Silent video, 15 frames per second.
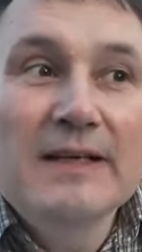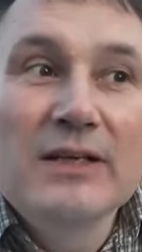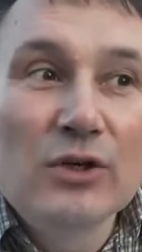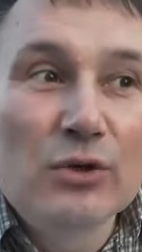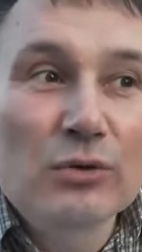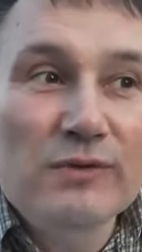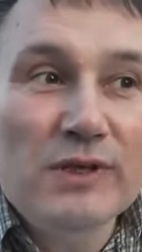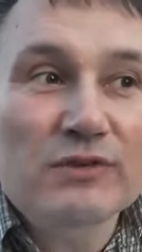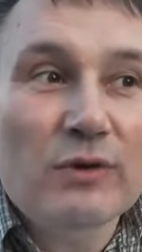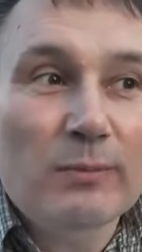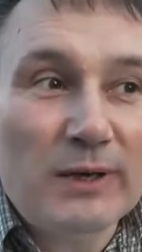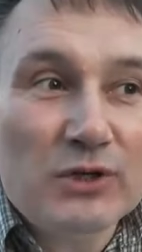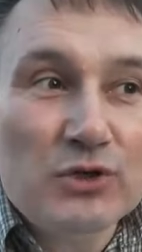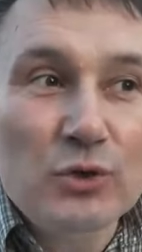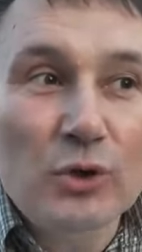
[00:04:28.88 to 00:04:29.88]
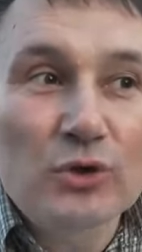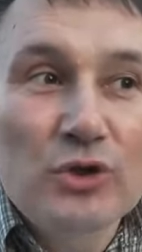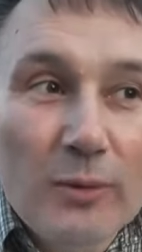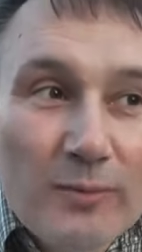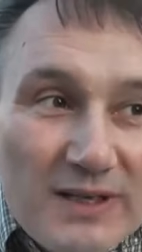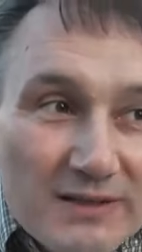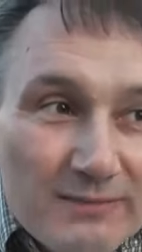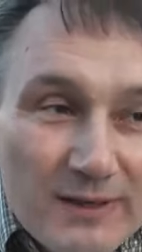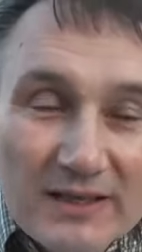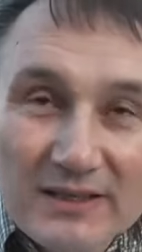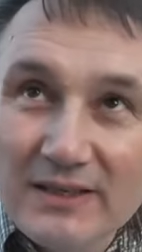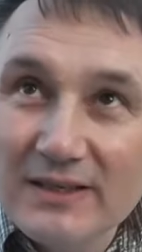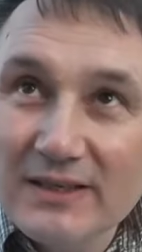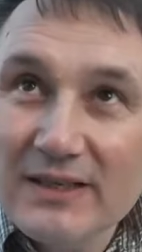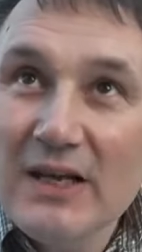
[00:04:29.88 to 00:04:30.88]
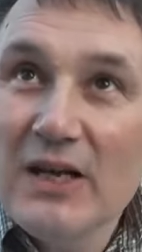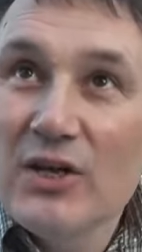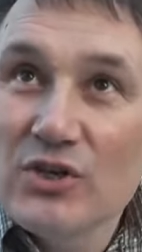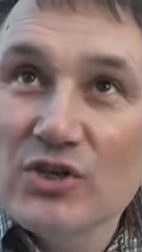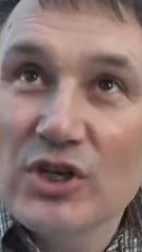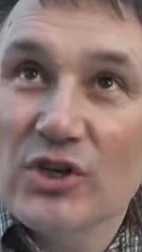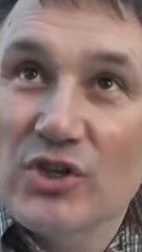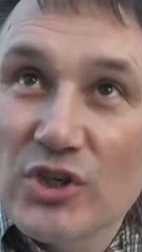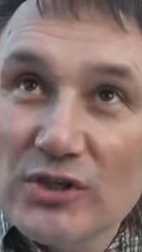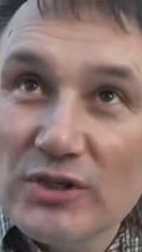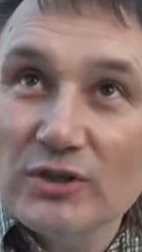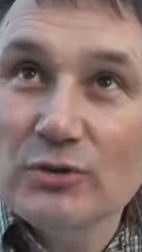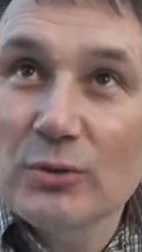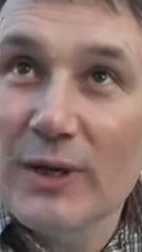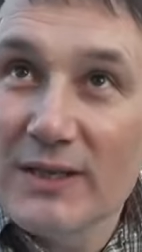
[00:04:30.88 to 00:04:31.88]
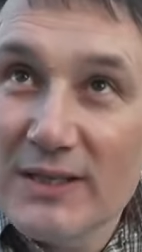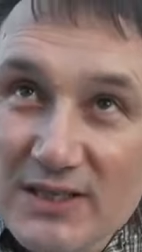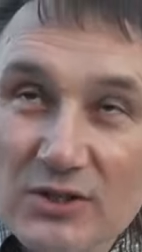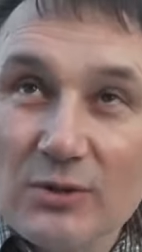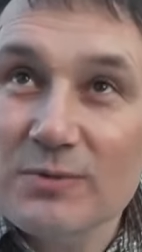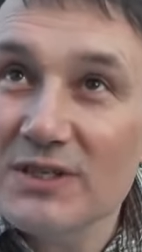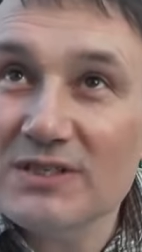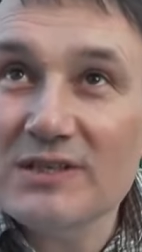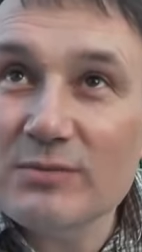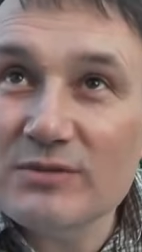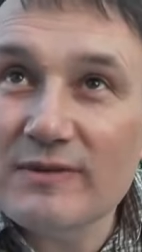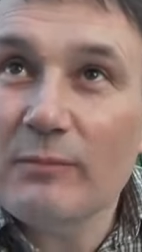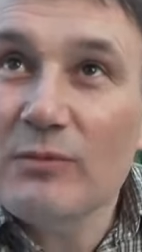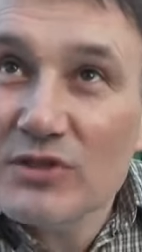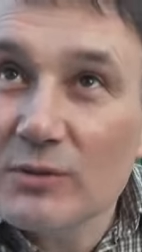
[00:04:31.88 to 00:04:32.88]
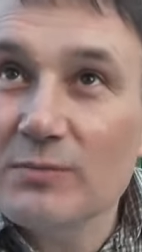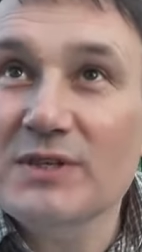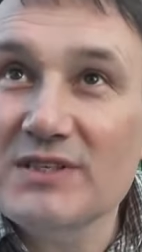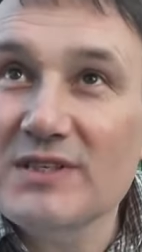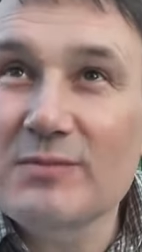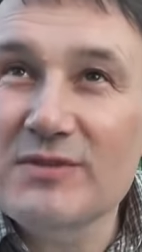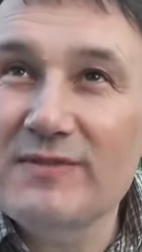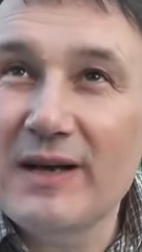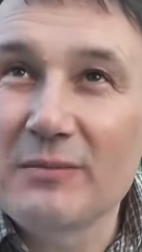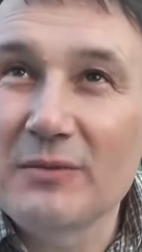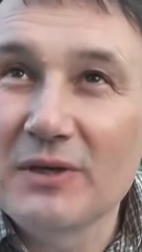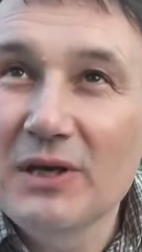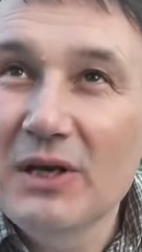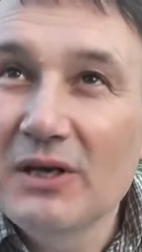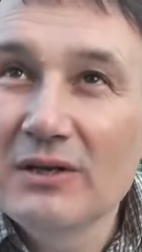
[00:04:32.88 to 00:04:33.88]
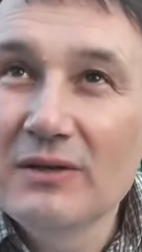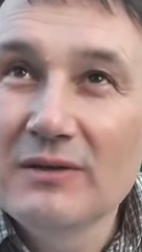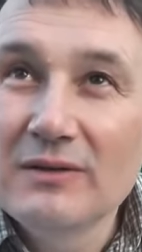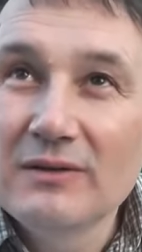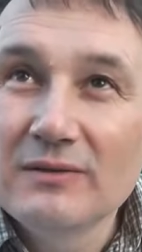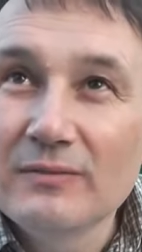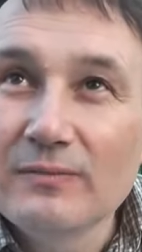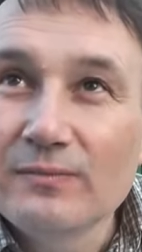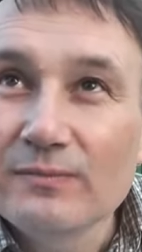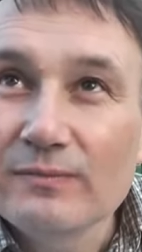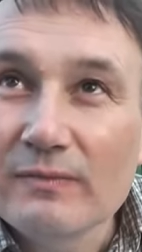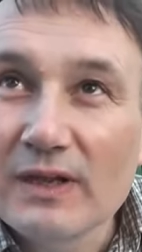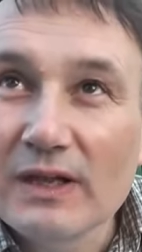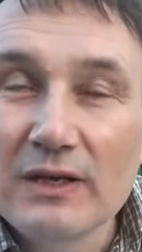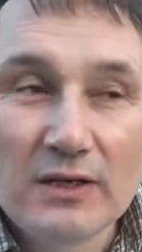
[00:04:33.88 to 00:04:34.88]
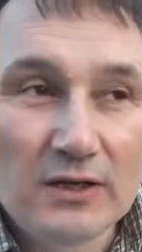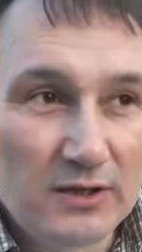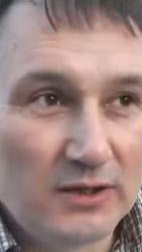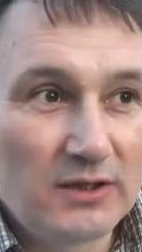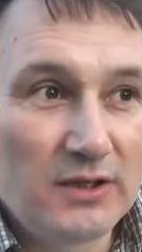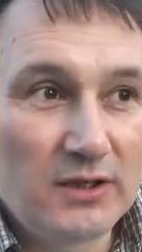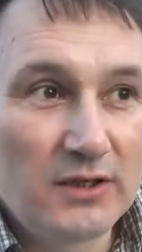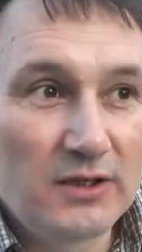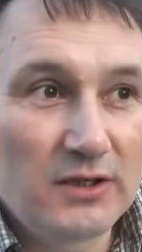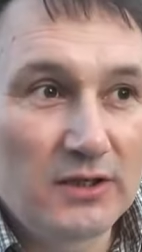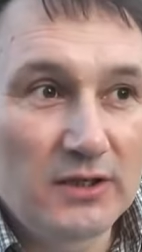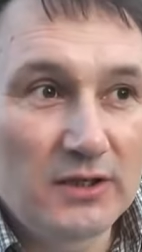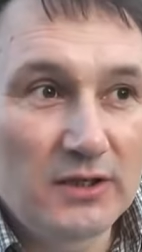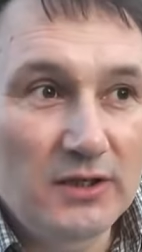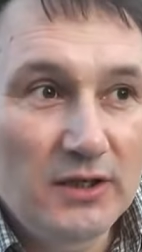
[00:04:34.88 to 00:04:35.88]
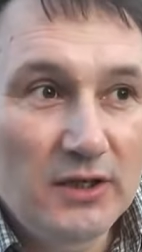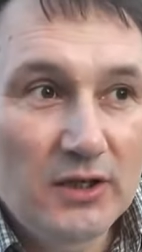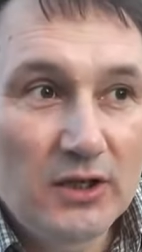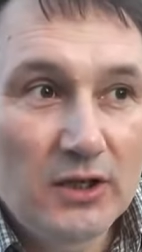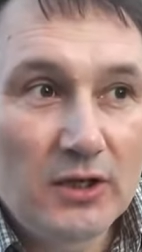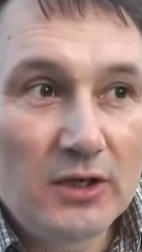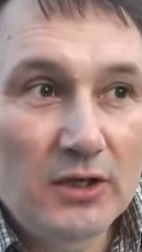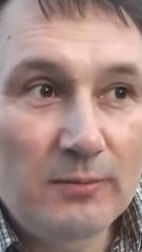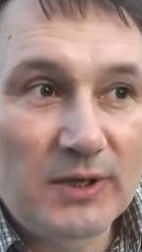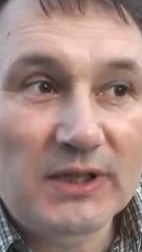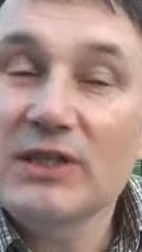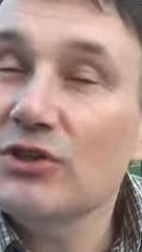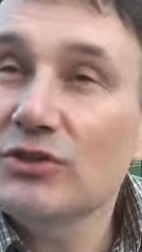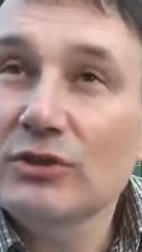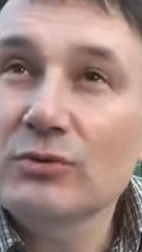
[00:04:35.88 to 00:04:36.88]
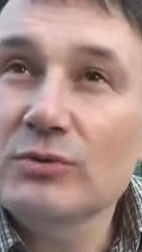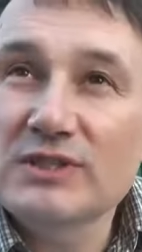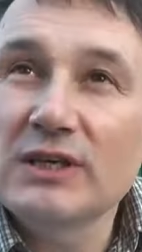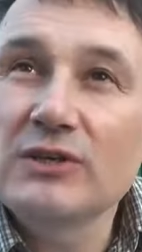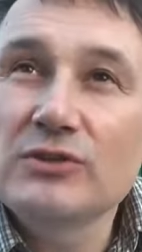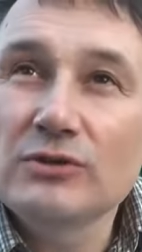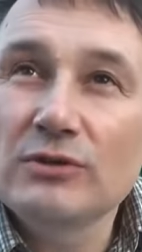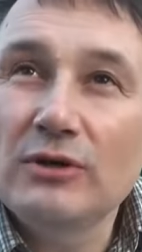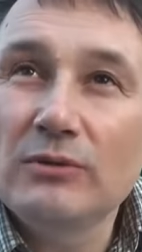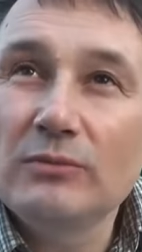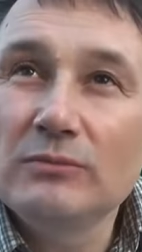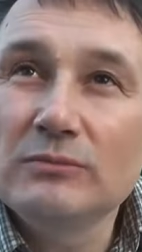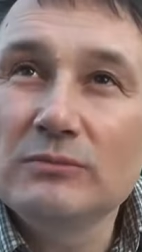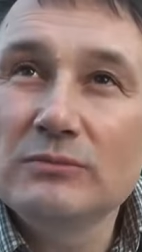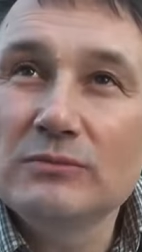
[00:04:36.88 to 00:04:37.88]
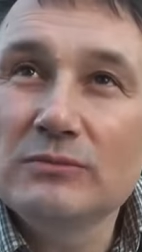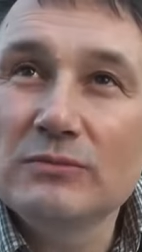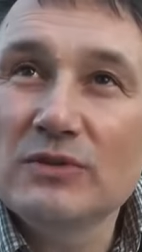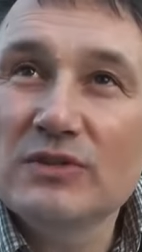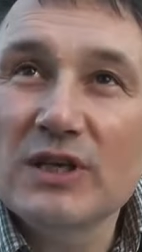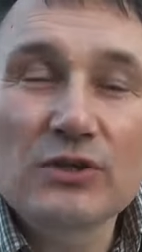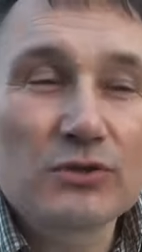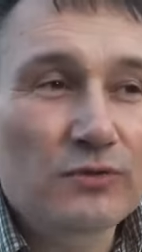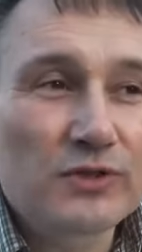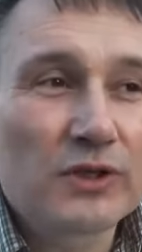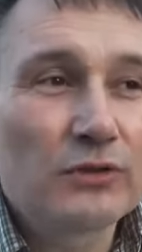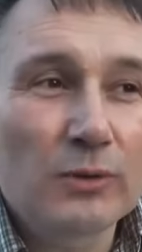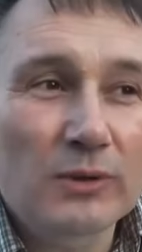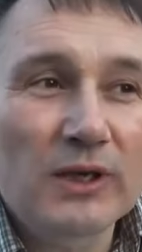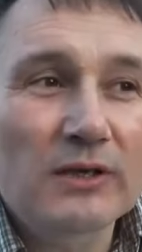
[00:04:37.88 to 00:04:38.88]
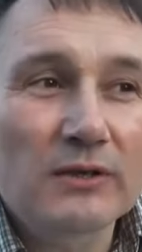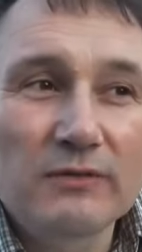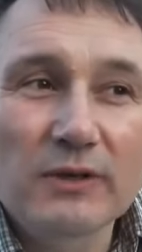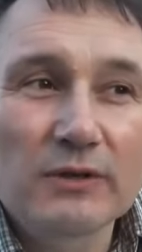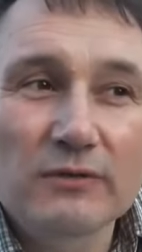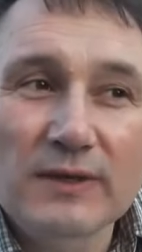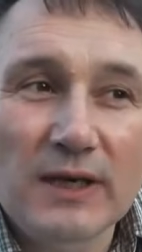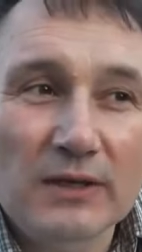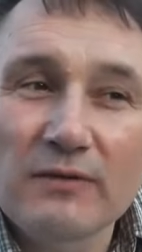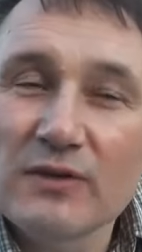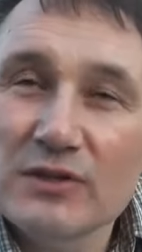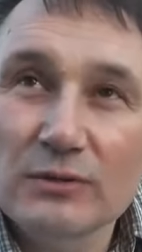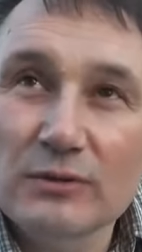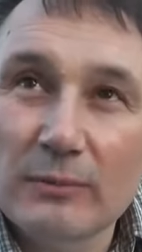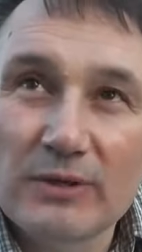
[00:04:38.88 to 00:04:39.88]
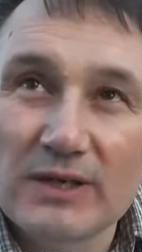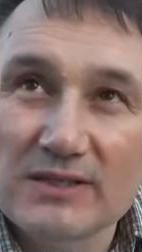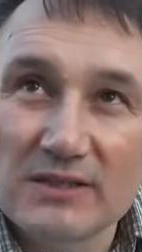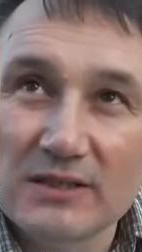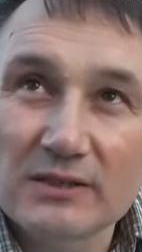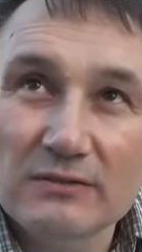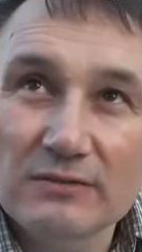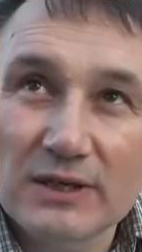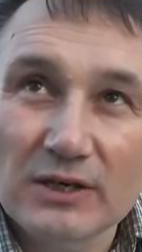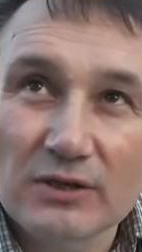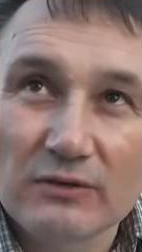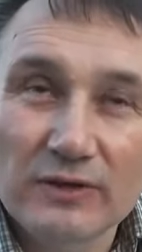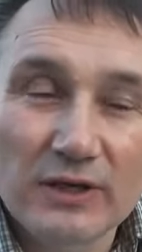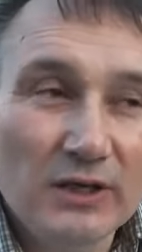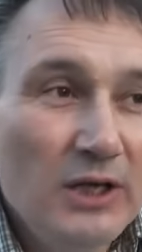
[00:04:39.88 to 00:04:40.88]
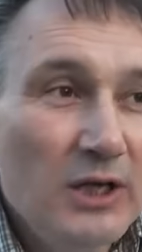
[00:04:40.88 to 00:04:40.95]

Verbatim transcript: również w oparciu o domniemanie, że czyny, które nie są przestępstwami, są przestępstwami. Komu pan zaraz na odcisk? Yy... 15 sędziom, mm, sędziów Sądu Okręgowego w Krakowie, Sądu Apelacyjnego w Krakowie,